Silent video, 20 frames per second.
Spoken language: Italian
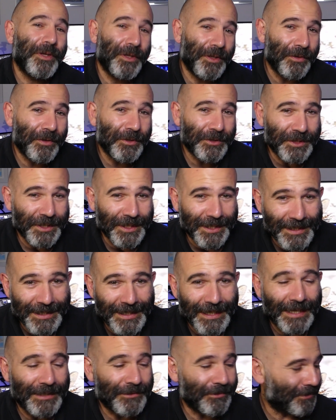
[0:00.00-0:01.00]
io ho
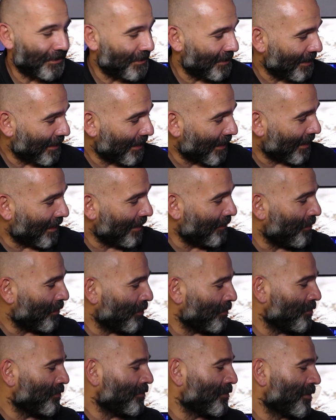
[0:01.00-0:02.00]
cercato di
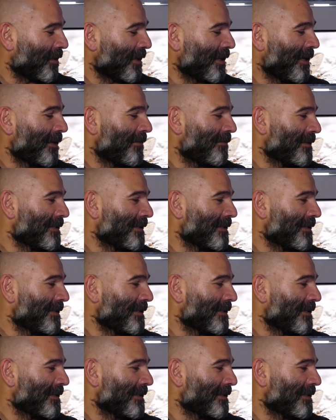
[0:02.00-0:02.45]
riprodurre